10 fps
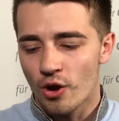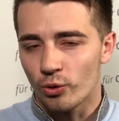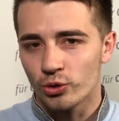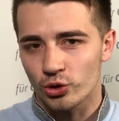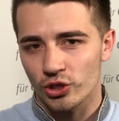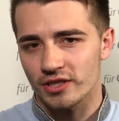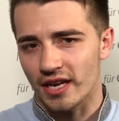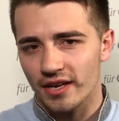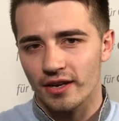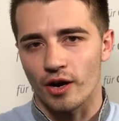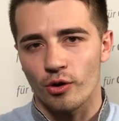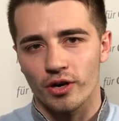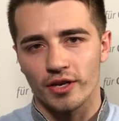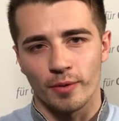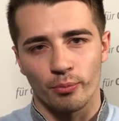Und so ist es eigentlich auch
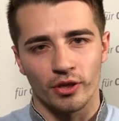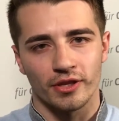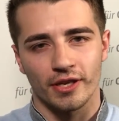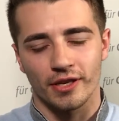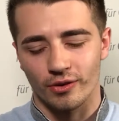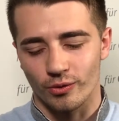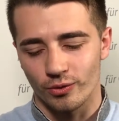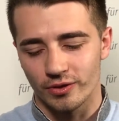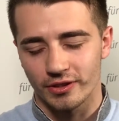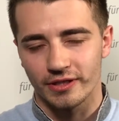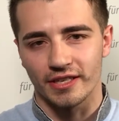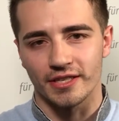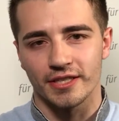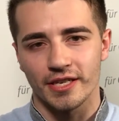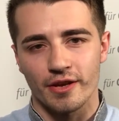in der Politik. Und die
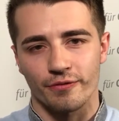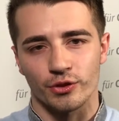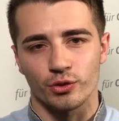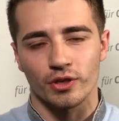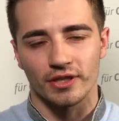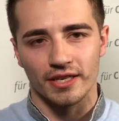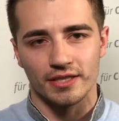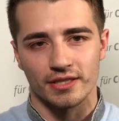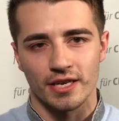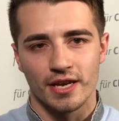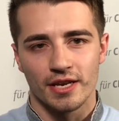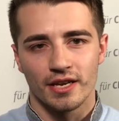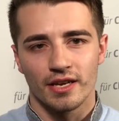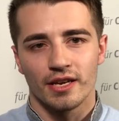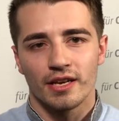Christine versucht das
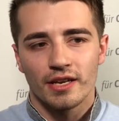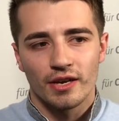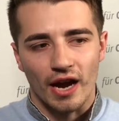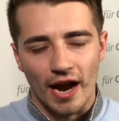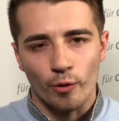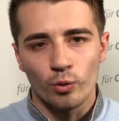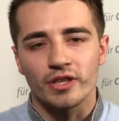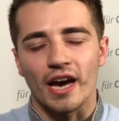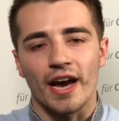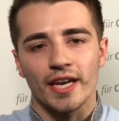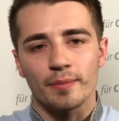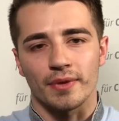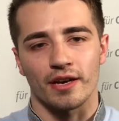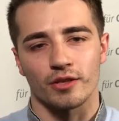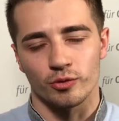unter einem
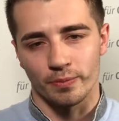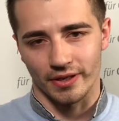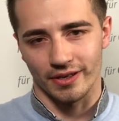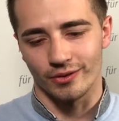Dach zu bringen.